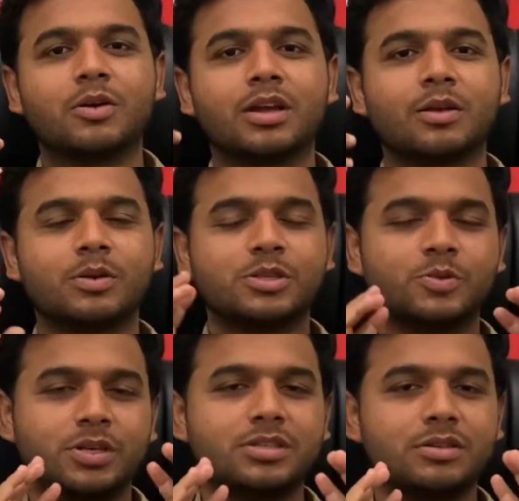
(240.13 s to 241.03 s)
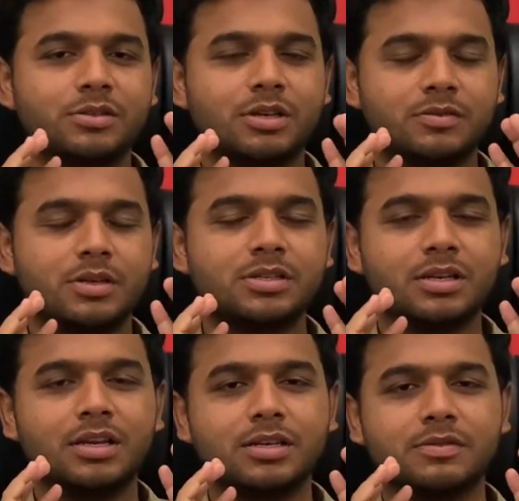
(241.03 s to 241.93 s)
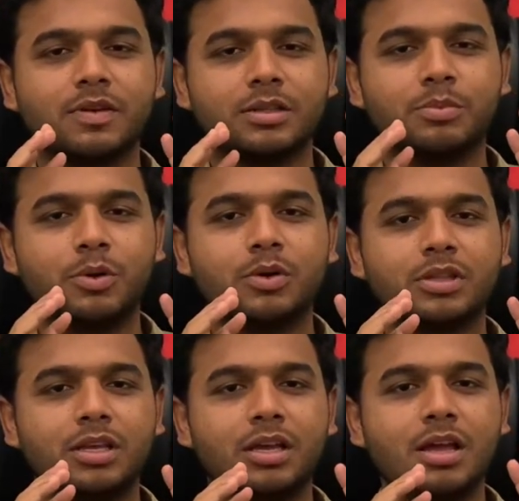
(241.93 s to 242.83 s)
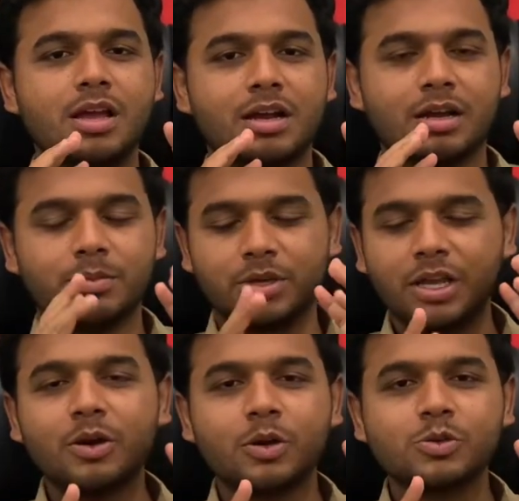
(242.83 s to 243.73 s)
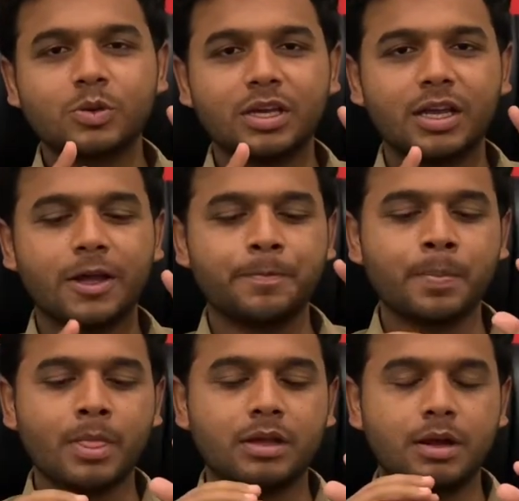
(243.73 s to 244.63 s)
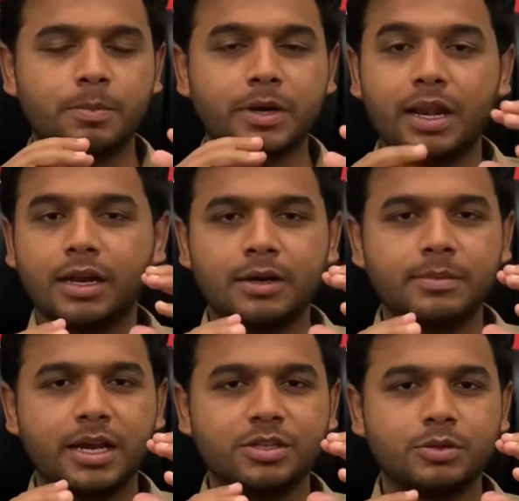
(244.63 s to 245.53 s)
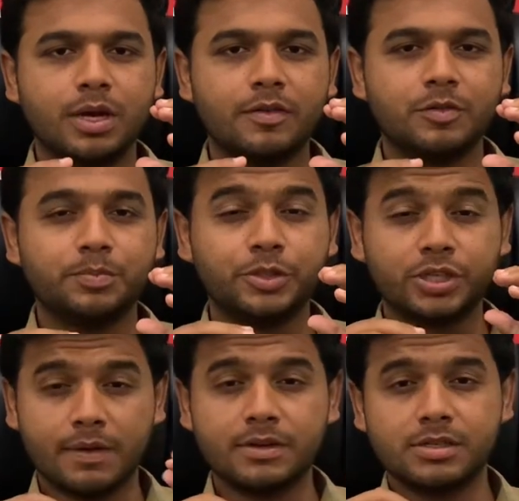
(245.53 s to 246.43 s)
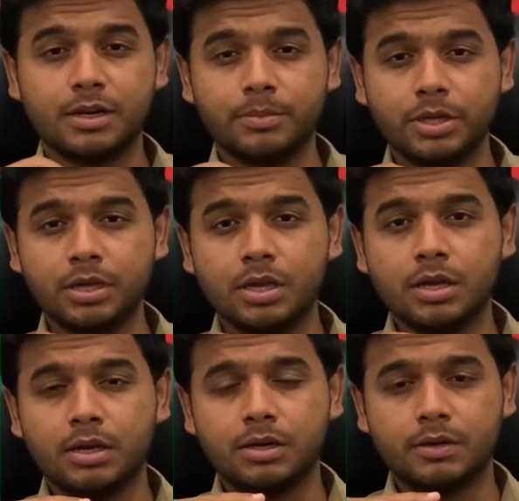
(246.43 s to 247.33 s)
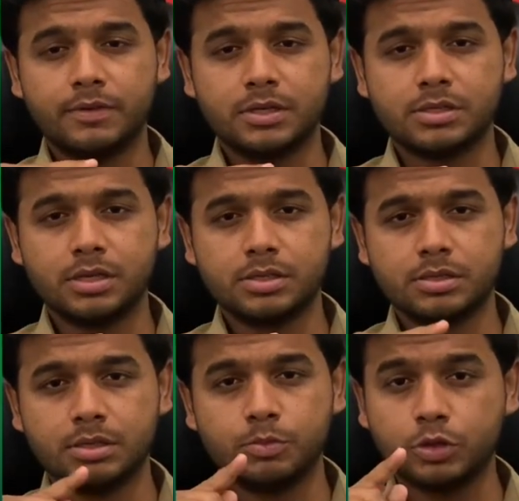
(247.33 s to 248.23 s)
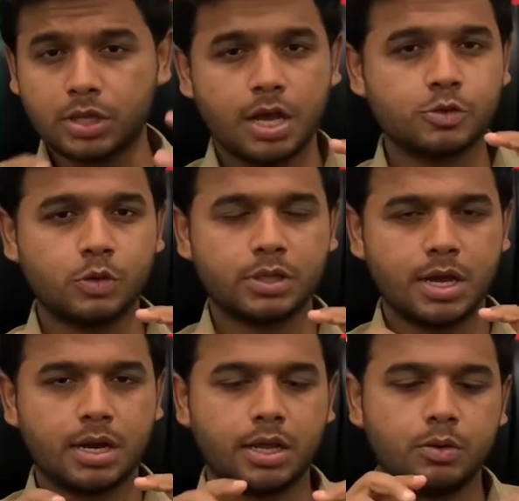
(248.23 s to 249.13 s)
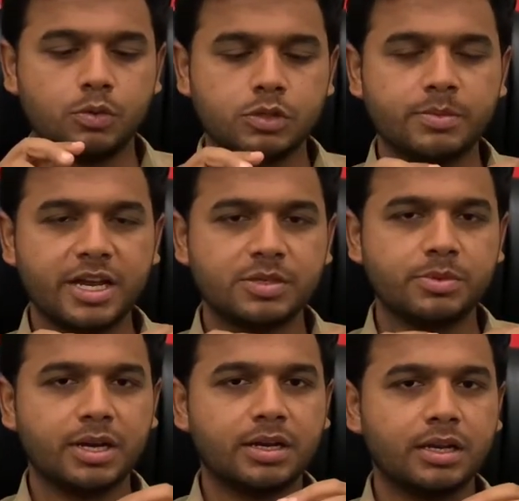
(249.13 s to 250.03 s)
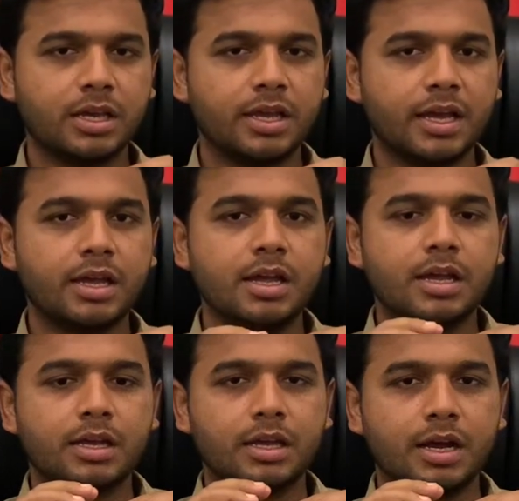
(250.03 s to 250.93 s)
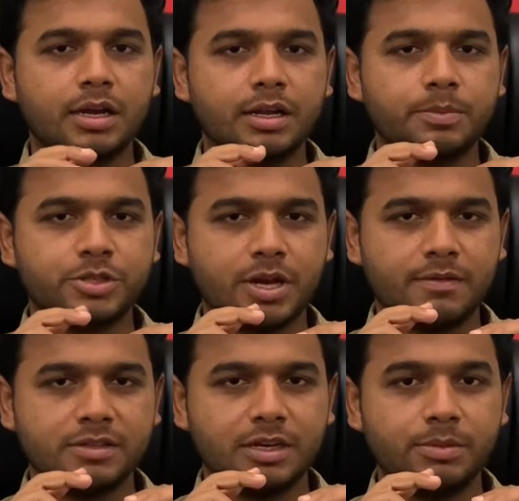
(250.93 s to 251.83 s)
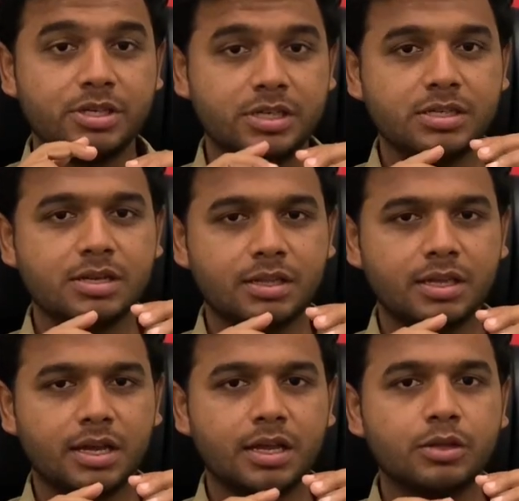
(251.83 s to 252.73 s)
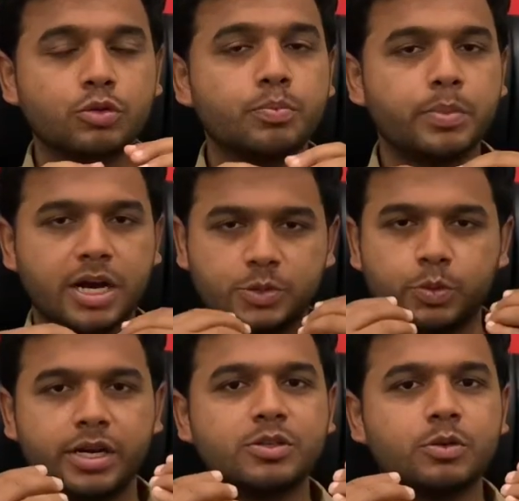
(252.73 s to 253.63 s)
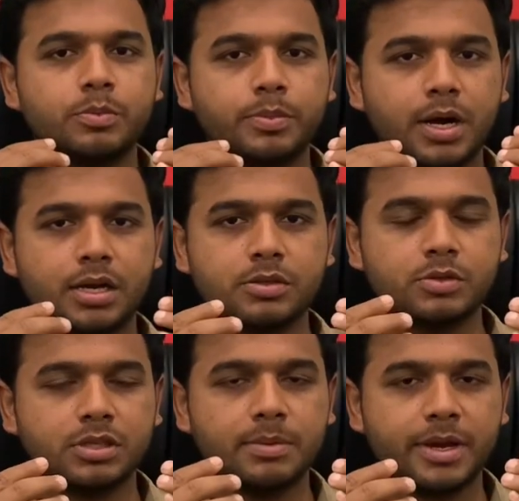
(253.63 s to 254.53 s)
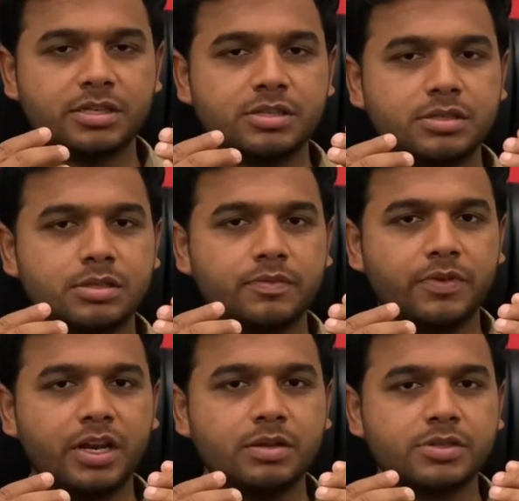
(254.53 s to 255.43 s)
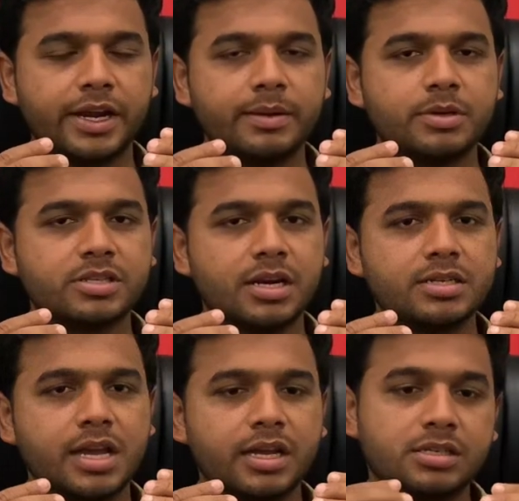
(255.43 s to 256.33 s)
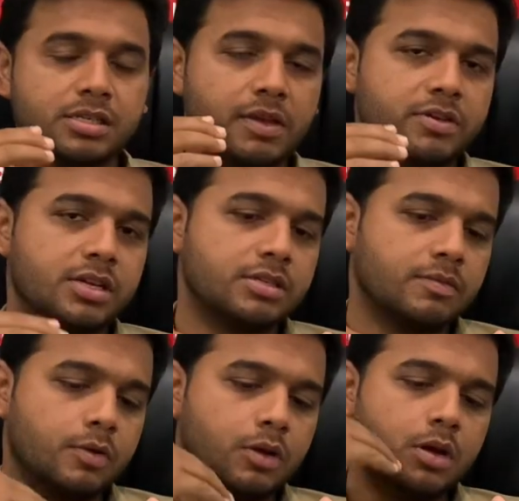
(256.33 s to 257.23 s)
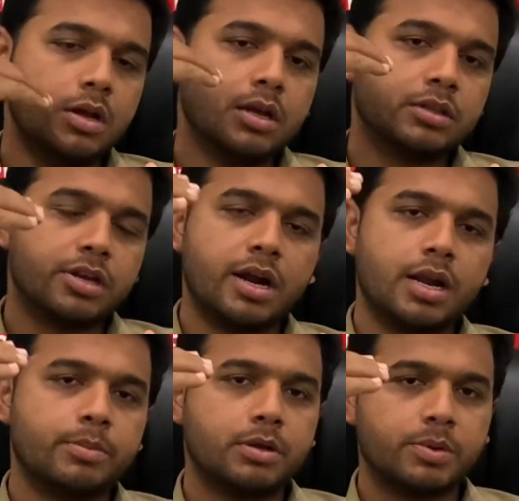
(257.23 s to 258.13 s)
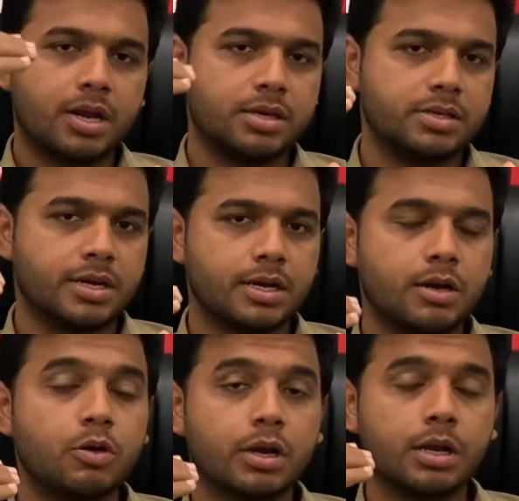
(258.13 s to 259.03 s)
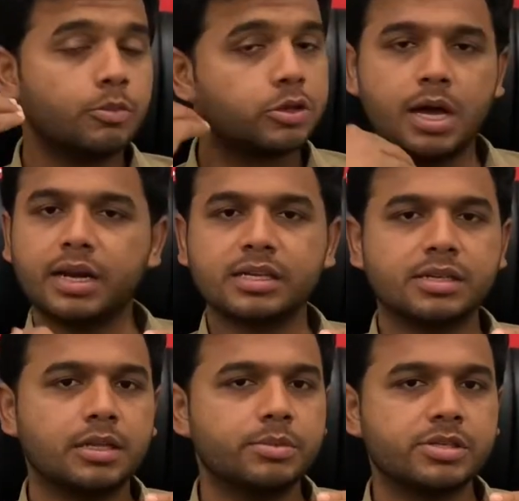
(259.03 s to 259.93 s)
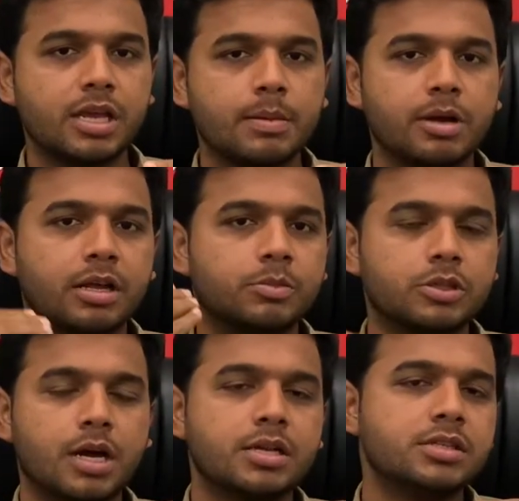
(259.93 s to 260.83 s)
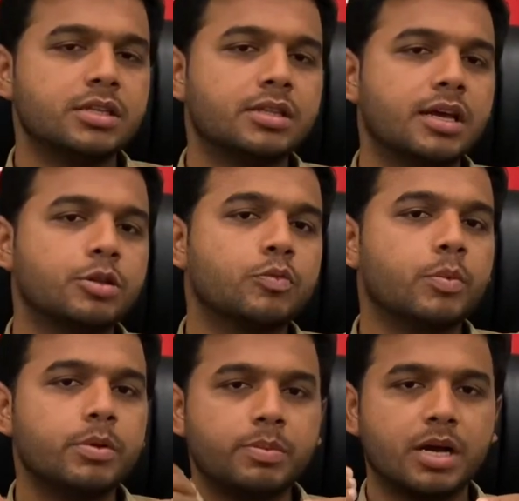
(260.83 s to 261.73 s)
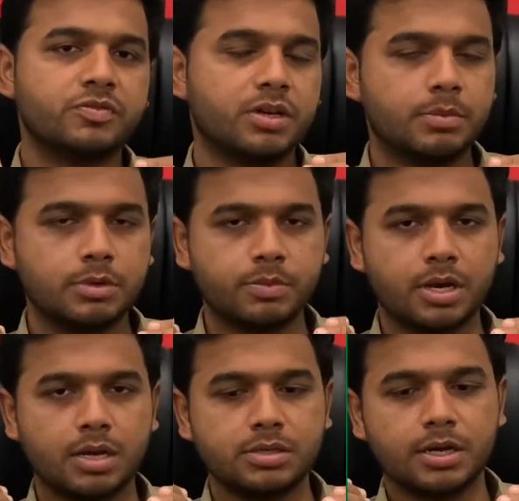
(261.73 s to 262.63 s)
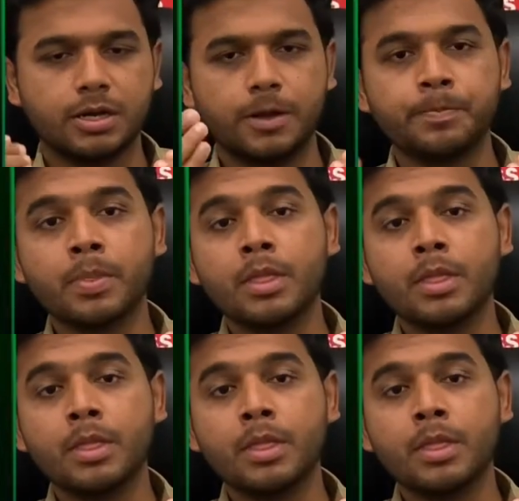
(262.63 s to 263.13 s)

होगी क्योंकि सिचुएशन सिचुएशन इस वक्त बहुत ही गमगीन हो चुकी है अब कल का मैच जो है वो पिशावर जलमी वर्सेस मुल्तान सुल्तान है उस मैच में अगर ये है कि अगर पेशावर जलमी जीत जाता है तो पाँच पॉइंट्स पाँच उसके मैचेस विनिंग साइड पर चले जाएंगे जिसकी वजह से वो थर्ड नंबर पर आ जाएगा और अगर मुल्तान के साथ भी सेम अगर मुल्तान जीतता है तो वो भी पाँचवें नंबर पर आ जाएगा